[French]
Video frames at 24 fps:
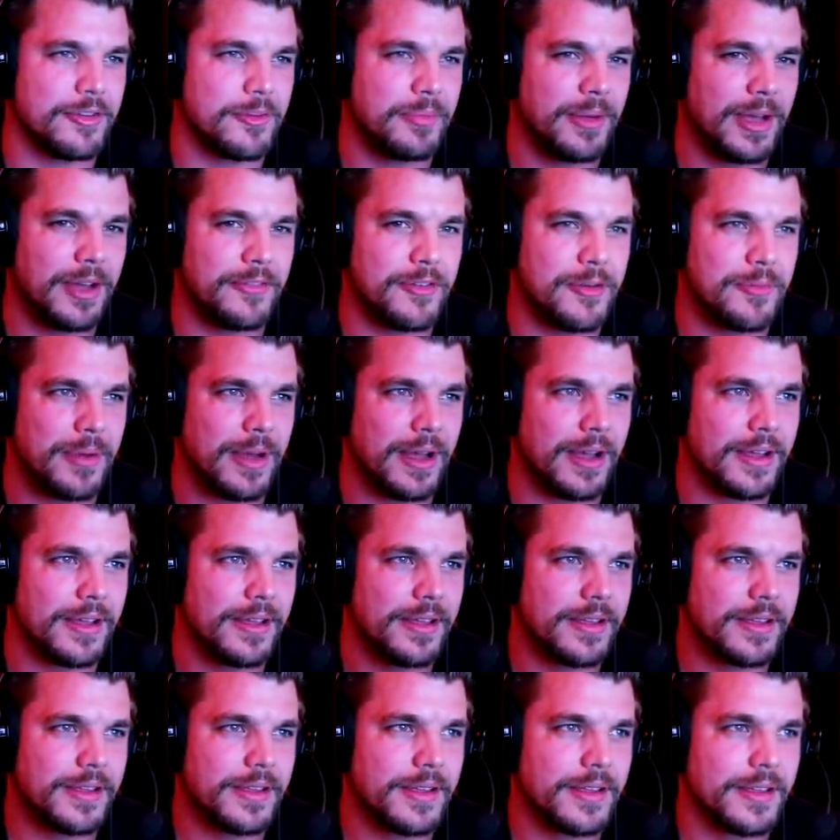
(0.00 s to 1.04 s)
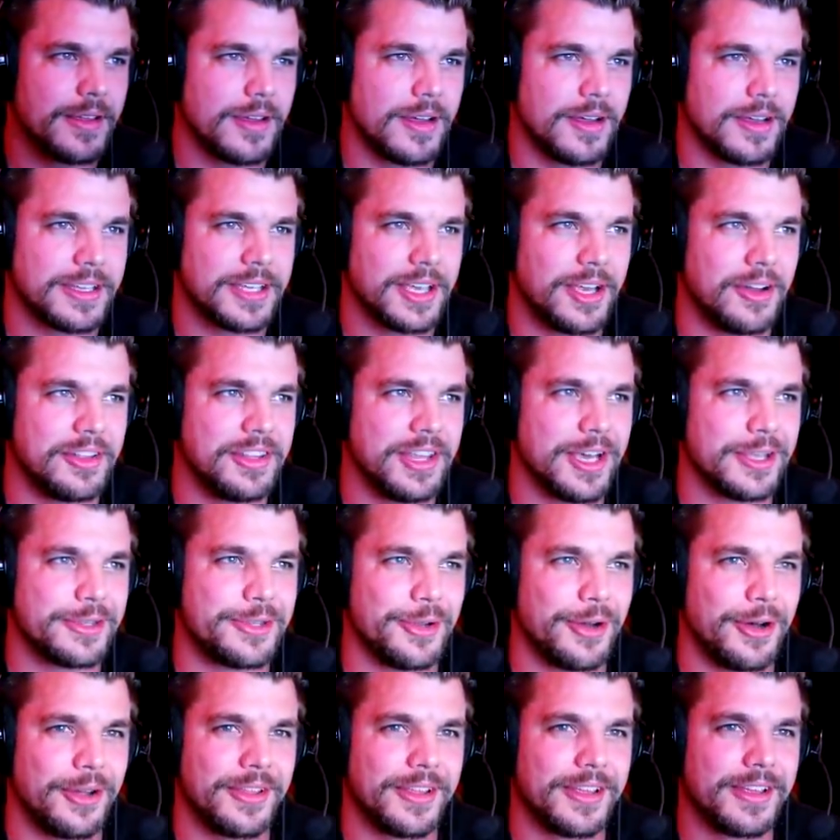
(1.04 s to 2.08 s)
faut pas, faut pas. Ok, on y
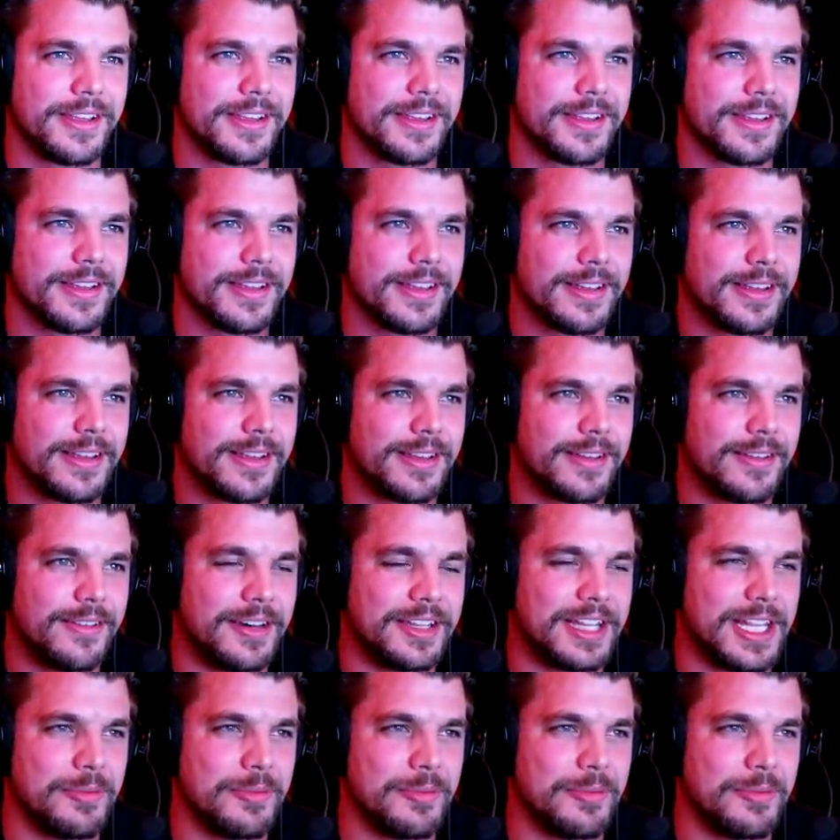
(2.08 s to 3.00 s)
retourne. Bon, au